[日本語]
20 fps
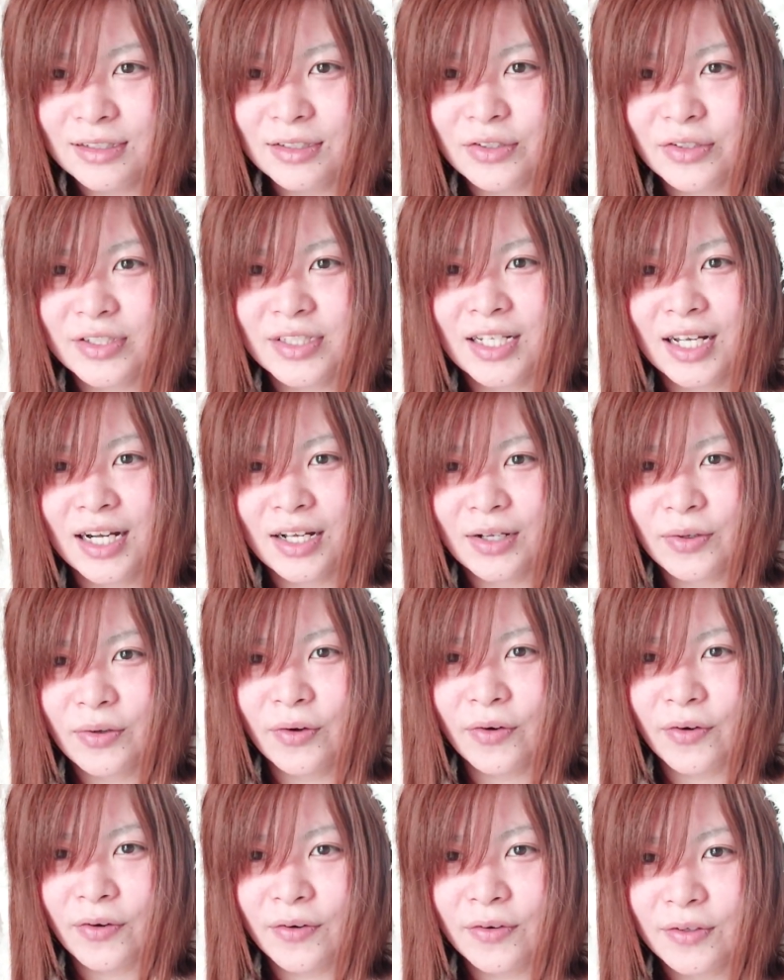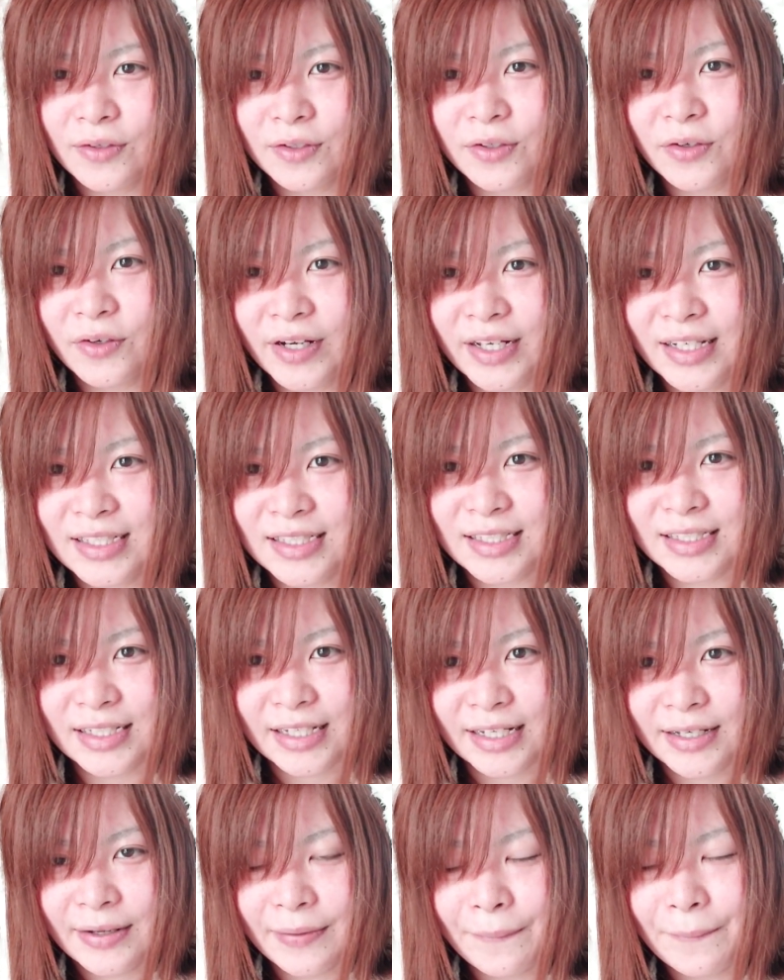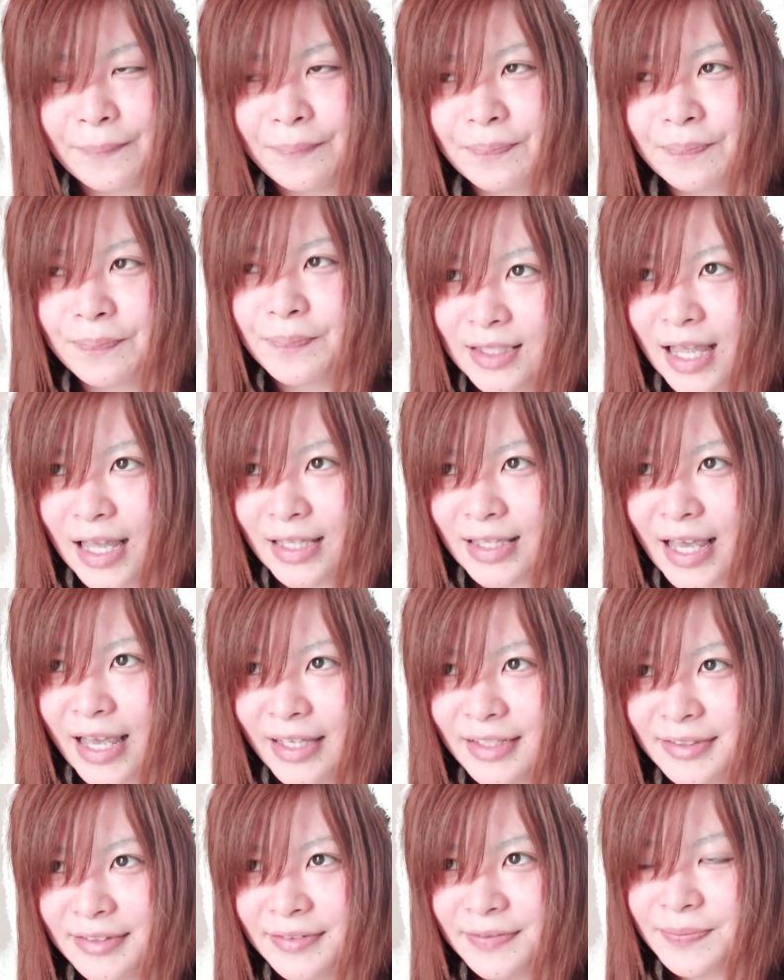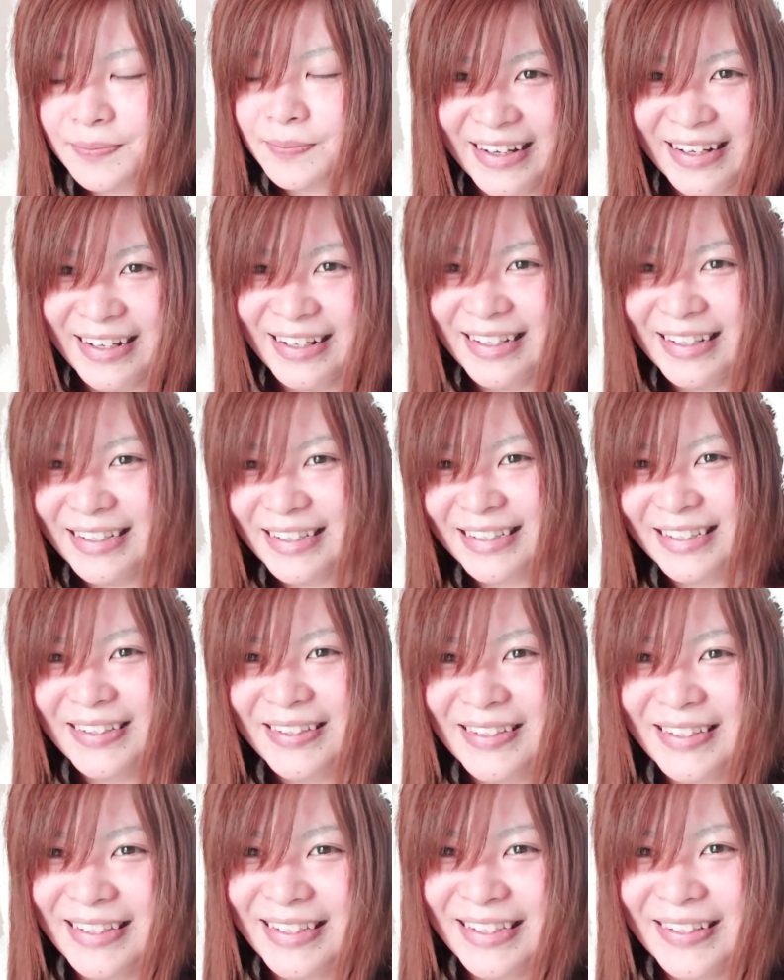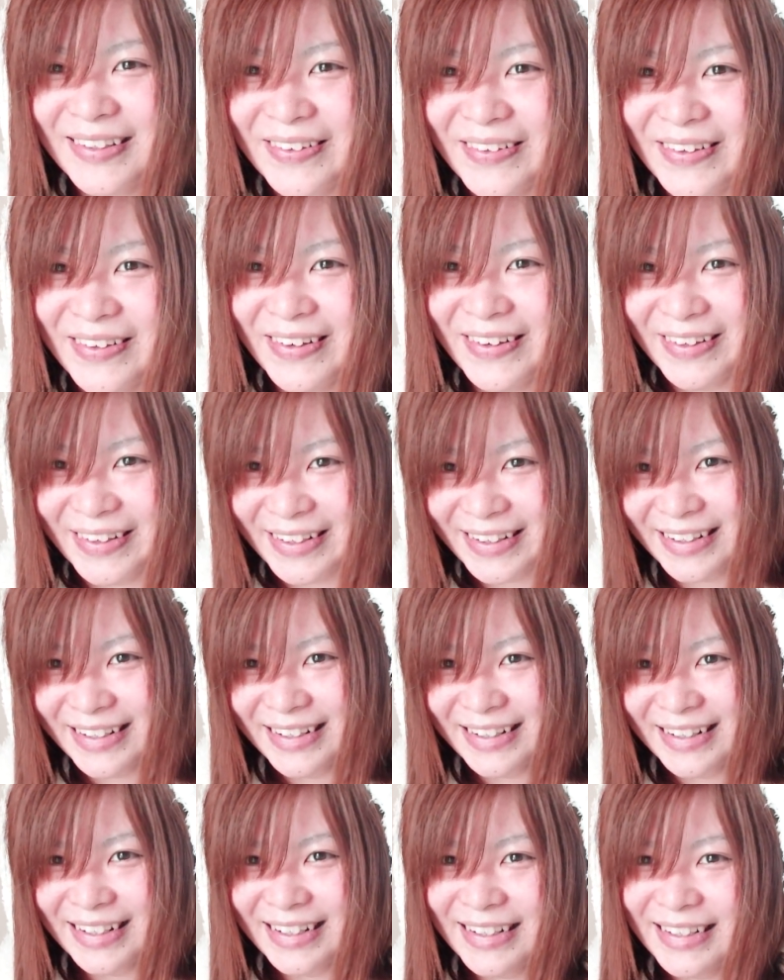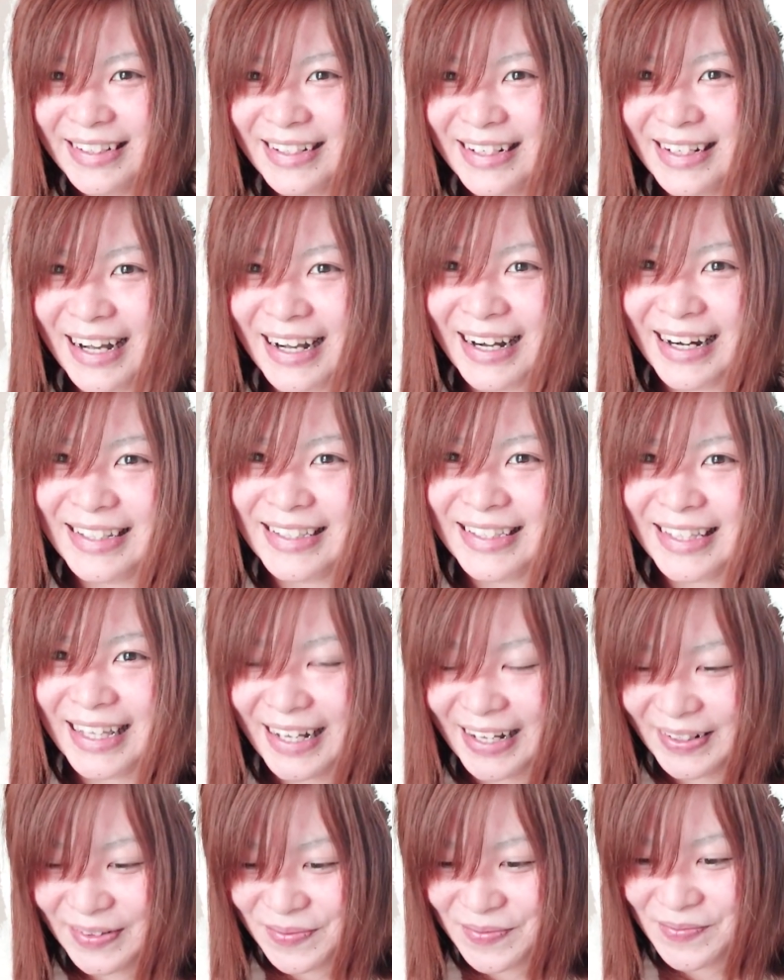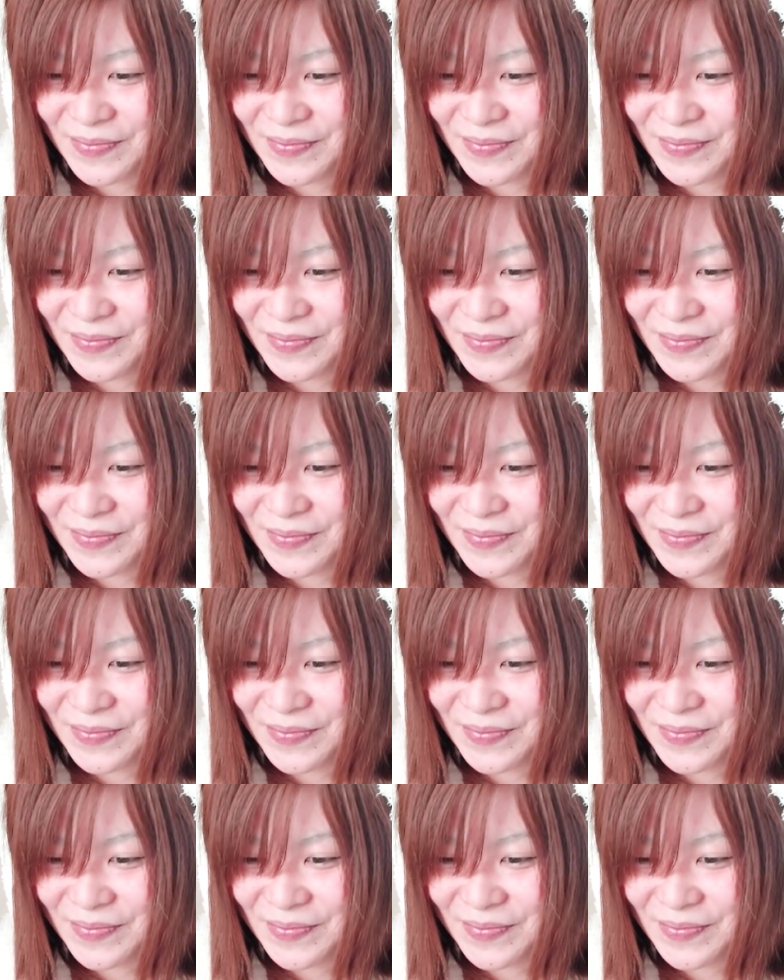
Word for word: 女子キャラの黒歴史ででん昨日書かれてた